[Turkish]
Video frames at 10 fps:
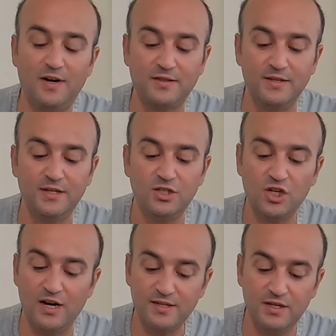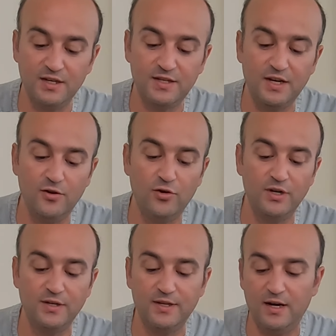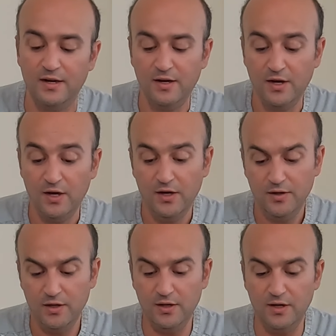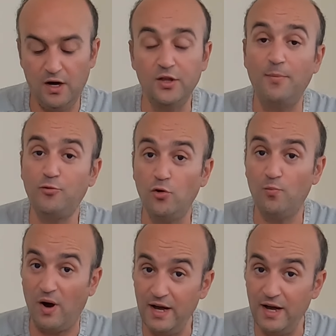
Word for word: wattlık şarj cihazı geliyor yanında. Ee, adaptör